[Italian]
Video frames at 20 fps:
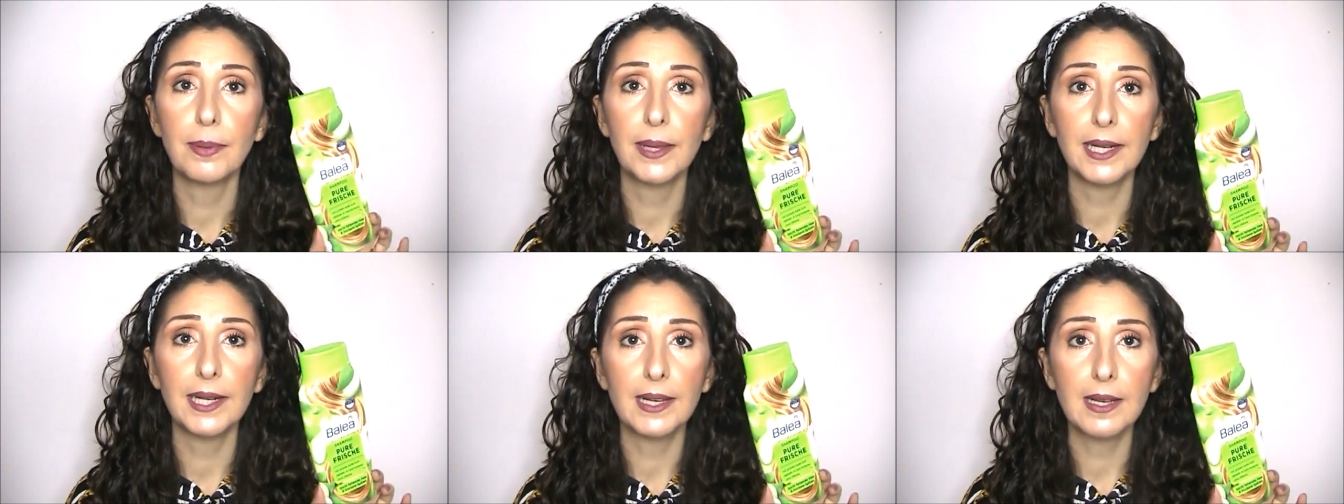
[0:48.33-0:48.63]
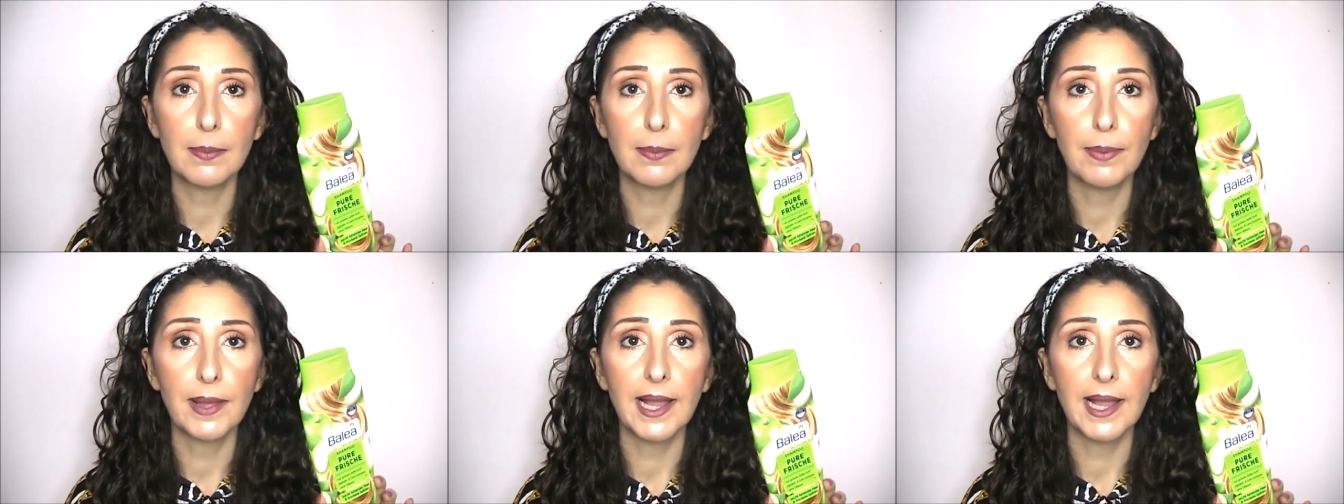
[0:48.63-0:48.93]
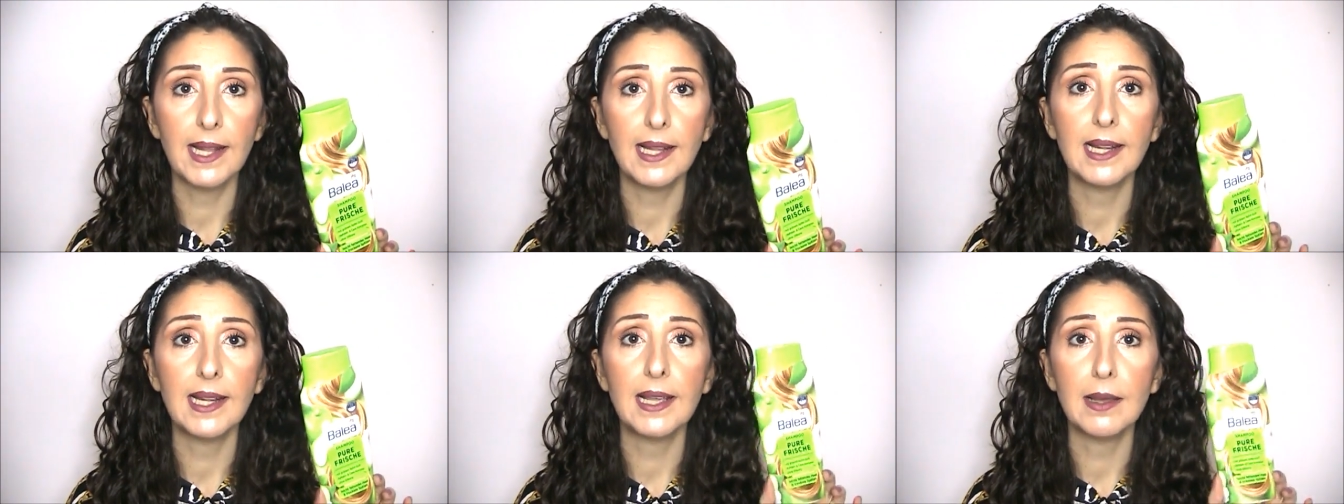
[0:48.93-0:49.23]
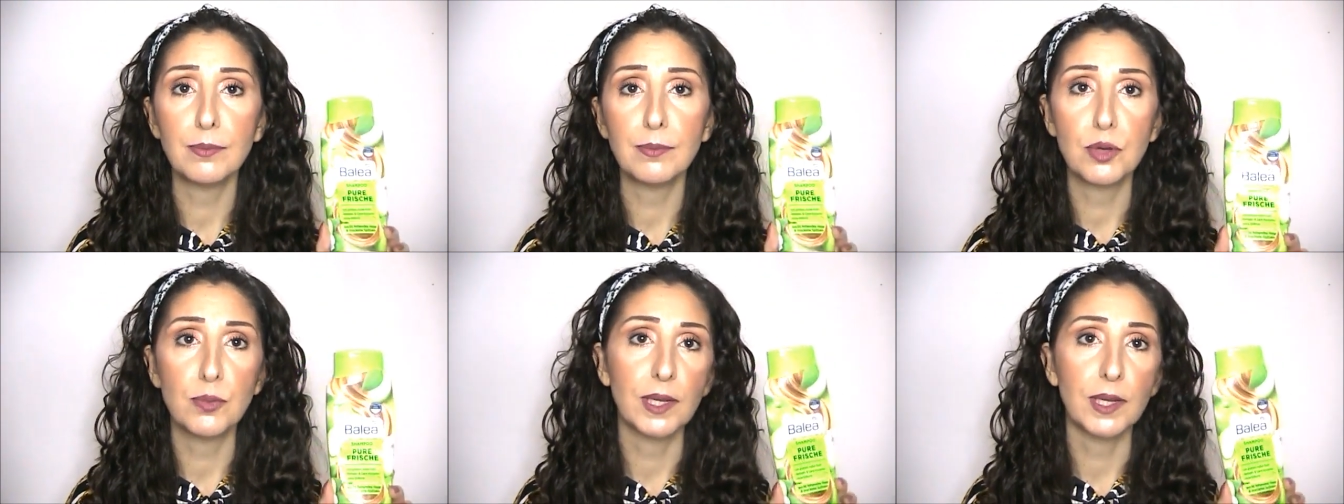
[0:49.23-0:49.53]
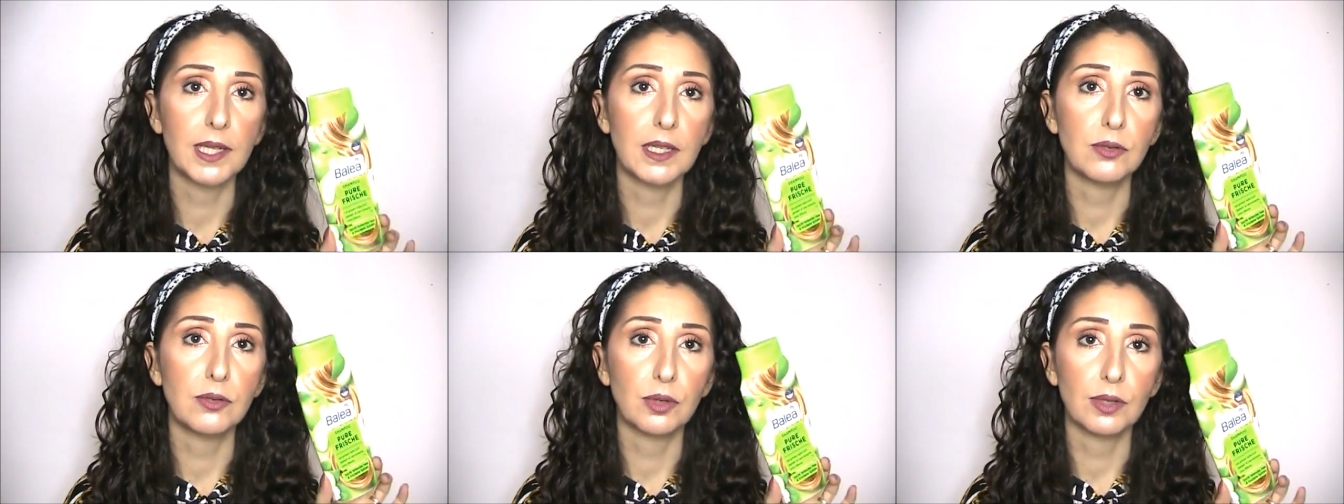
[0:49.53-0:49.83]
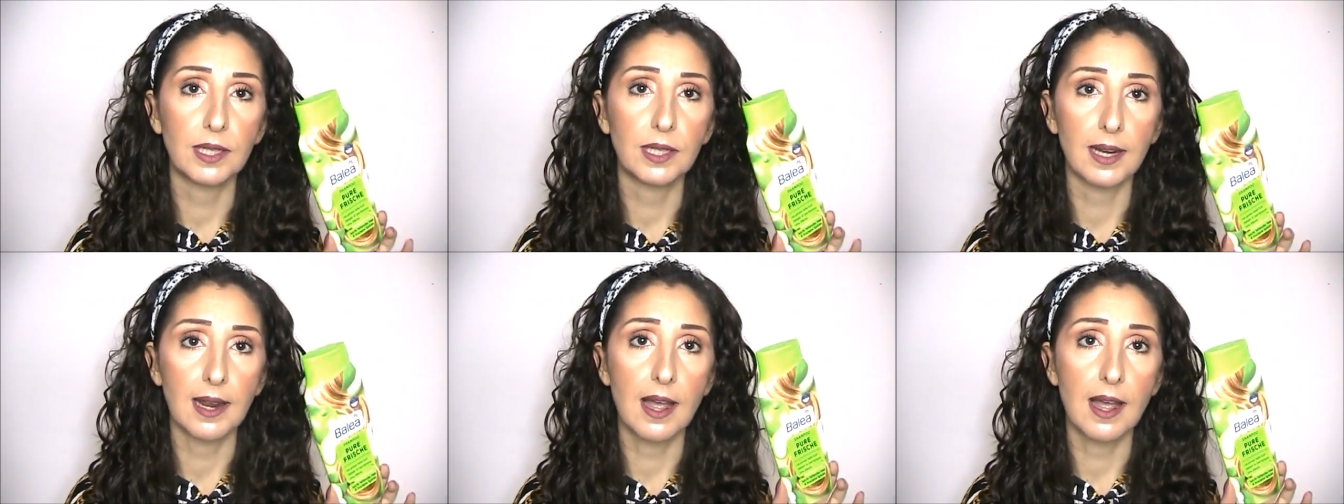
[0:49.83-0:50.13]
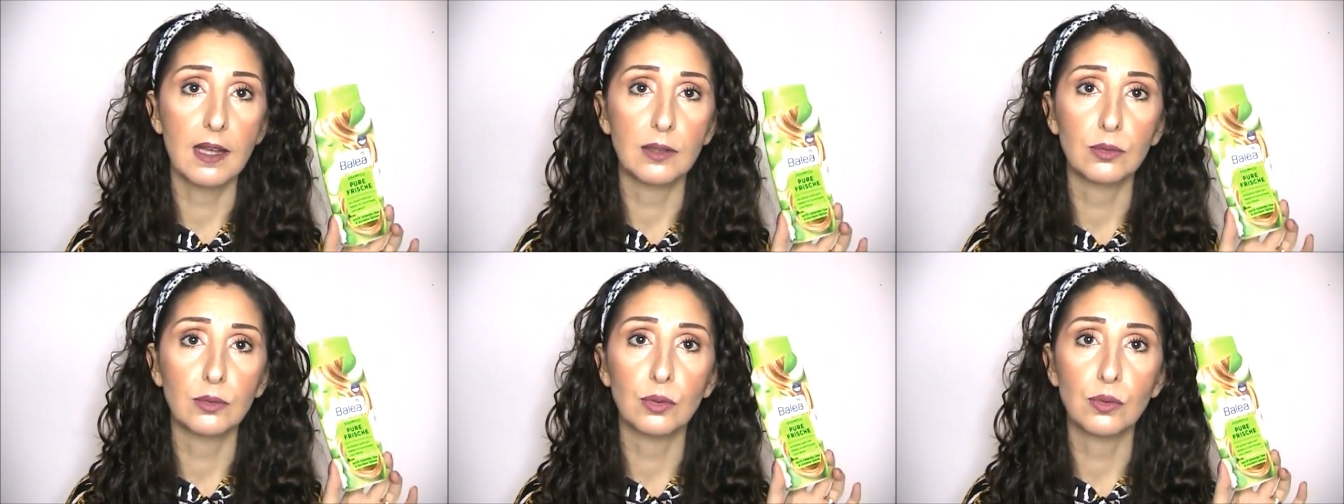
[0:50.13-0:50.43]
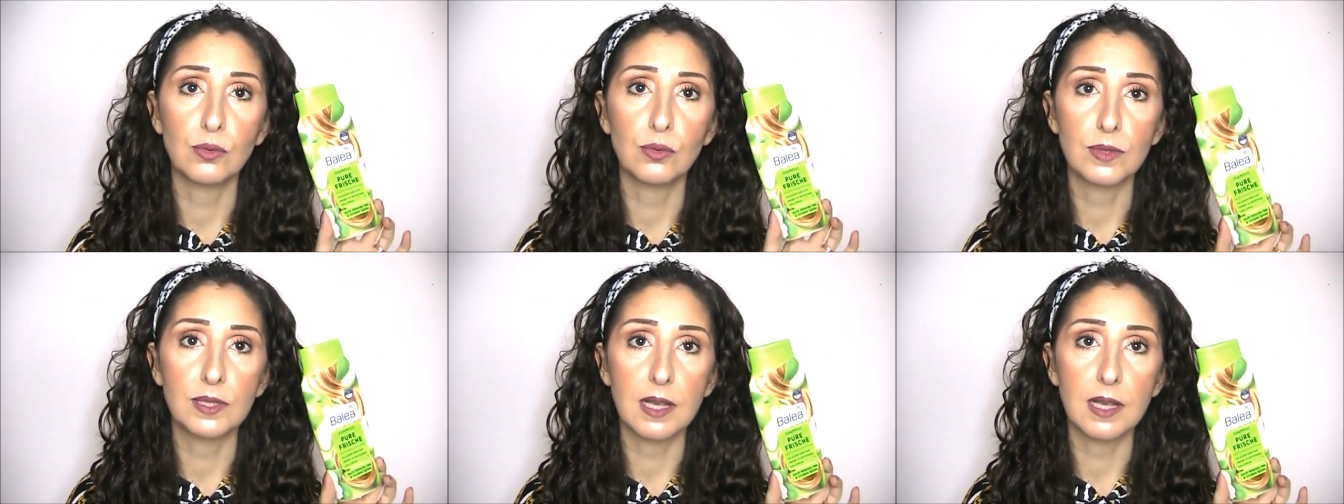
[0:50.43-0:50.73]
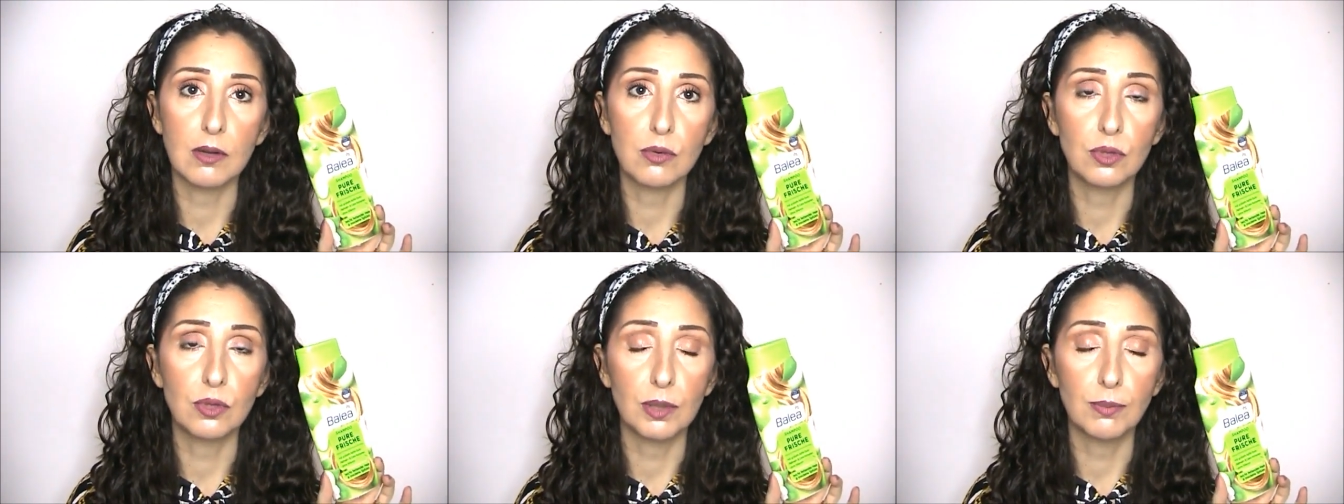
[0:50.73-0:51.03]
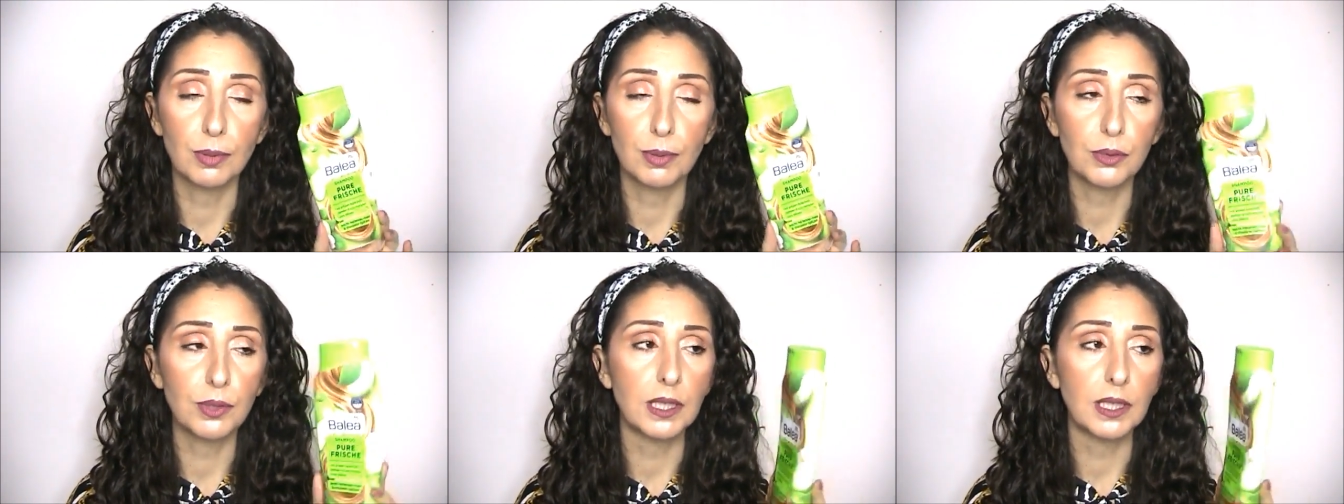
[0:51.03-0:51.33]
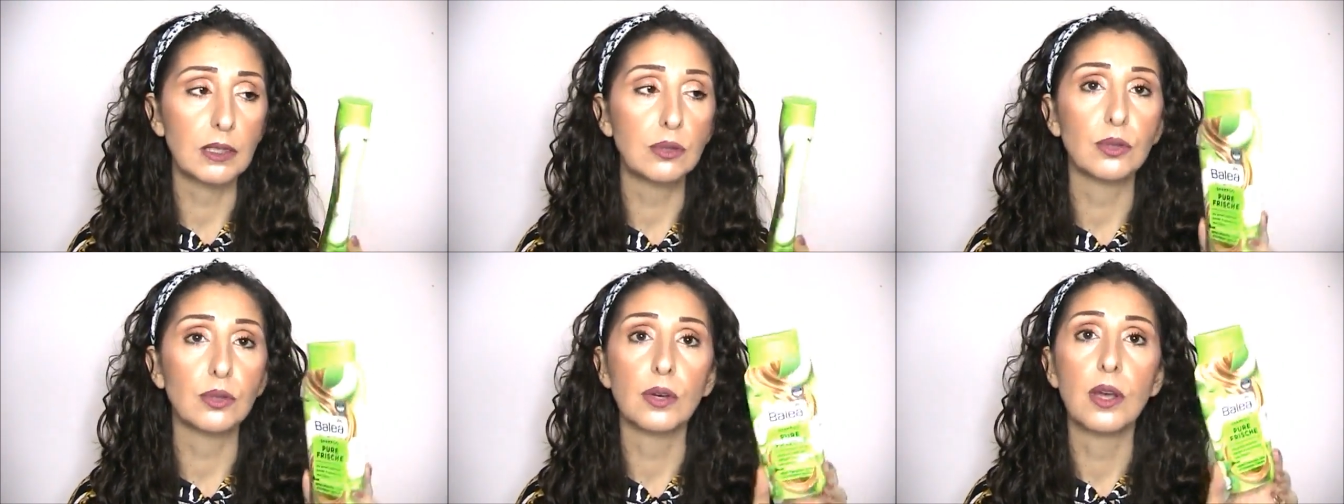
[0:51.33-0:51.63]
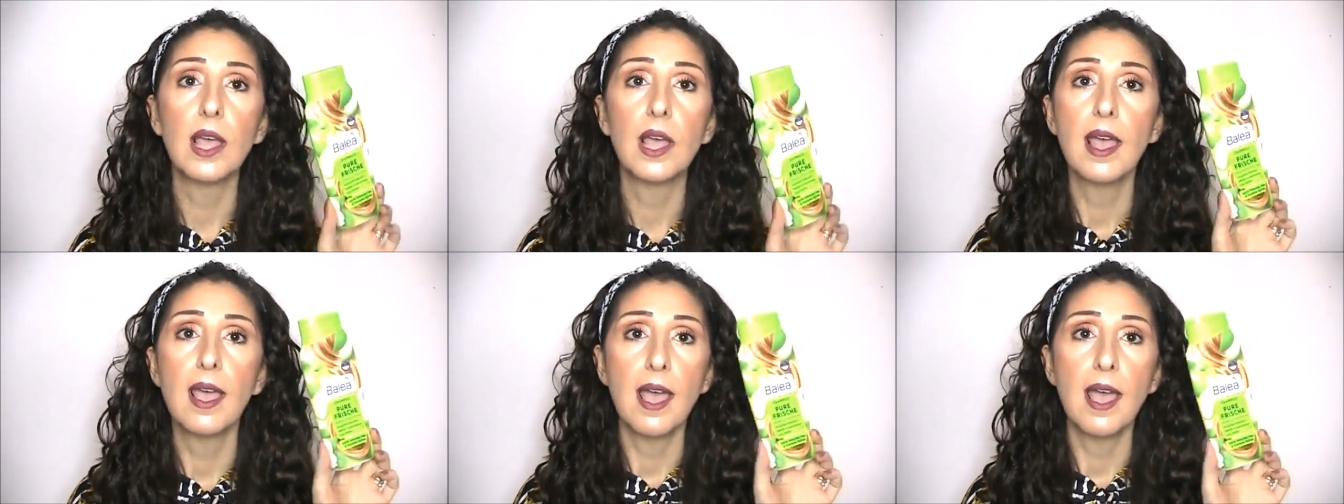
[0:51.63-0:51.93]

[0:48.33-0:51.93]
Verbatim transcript: per i capelli a mio marito ha creato un sacco di prurito